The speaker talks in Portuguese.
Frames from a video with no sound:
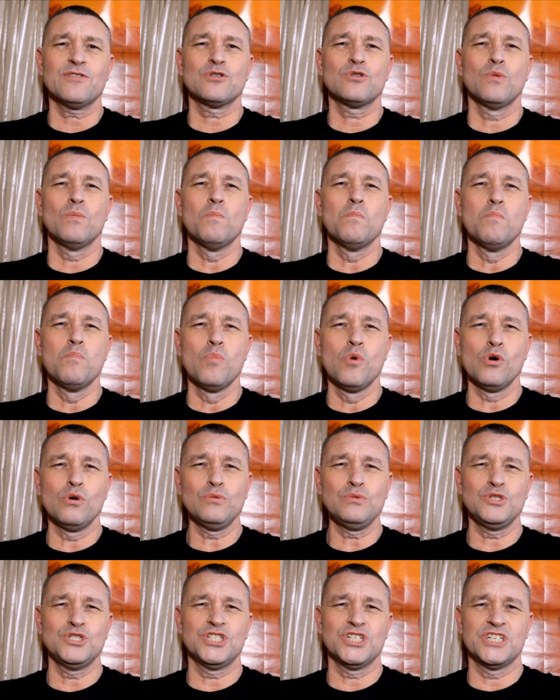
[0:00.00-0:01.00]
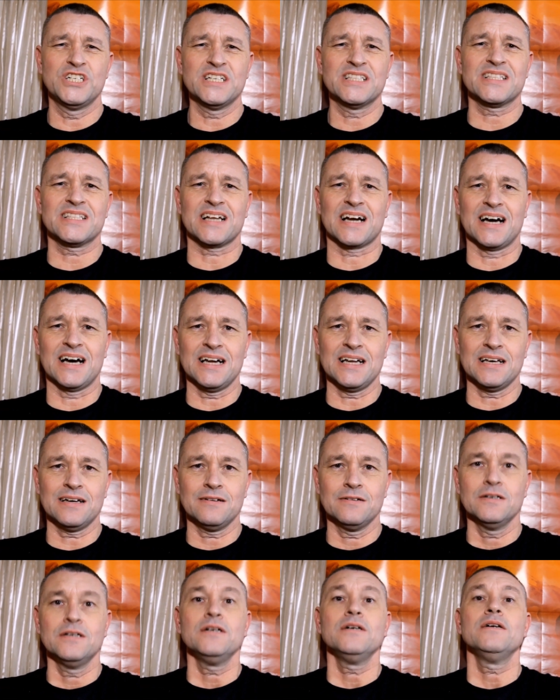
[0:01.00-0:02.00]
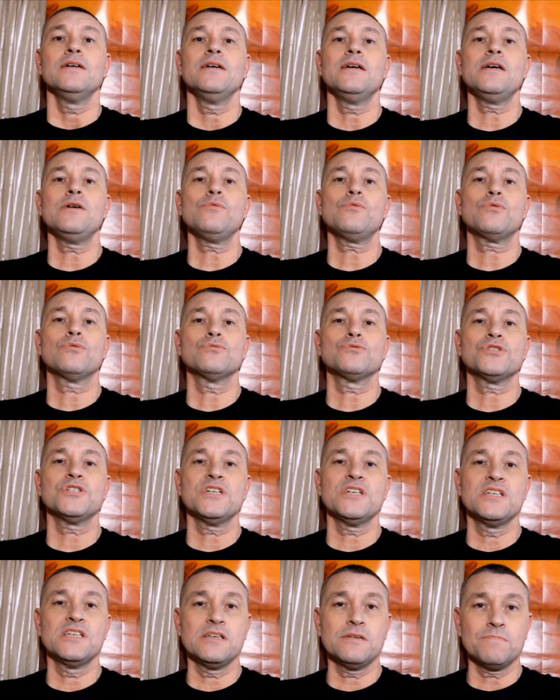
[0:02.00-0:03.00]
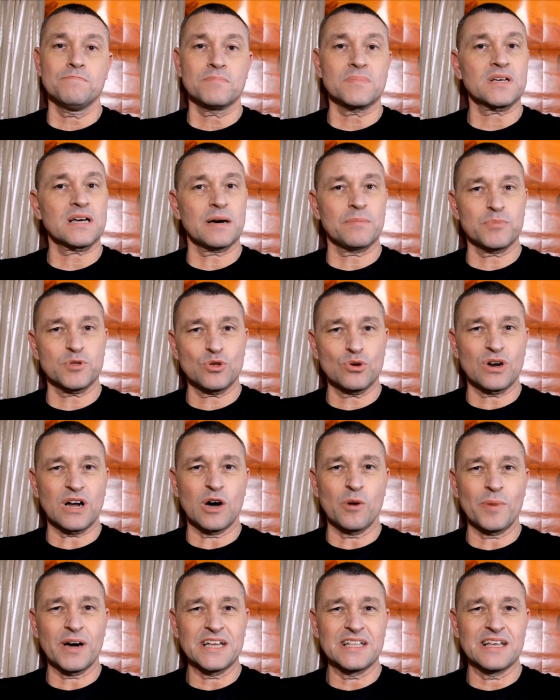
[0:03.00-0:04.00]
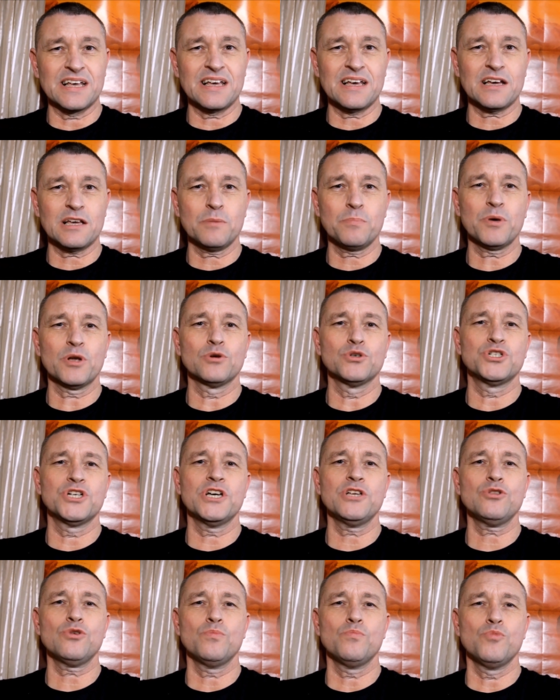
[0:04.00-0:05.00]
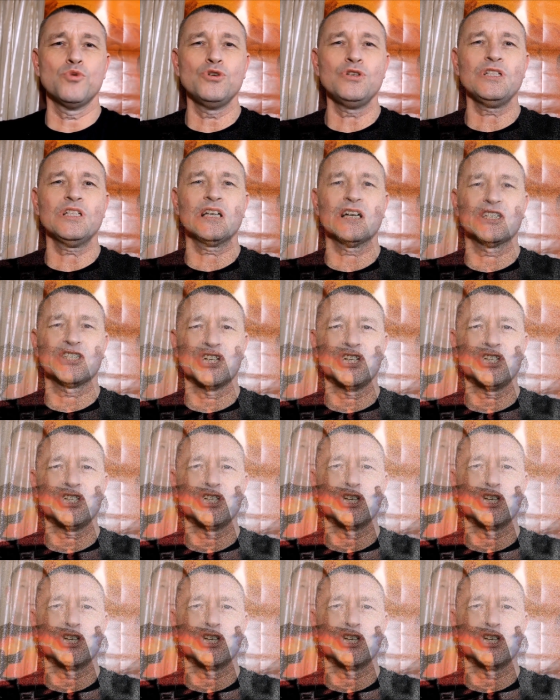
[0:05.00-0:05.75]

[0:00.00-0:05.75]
de um monte de tralha, eu consegui capturar uma ideia que pelo jeito muita gente o